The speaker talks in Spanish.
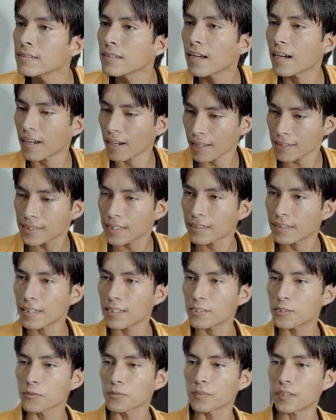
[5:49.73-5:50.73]
Agradece que
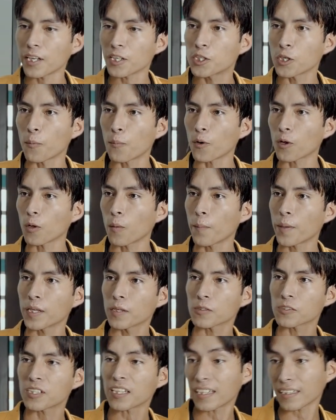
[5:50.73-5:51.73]
tienes un techo por lo
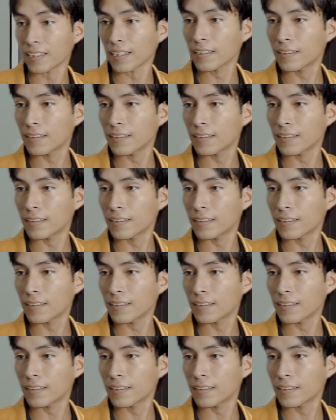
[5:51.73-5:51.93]
menos y que te di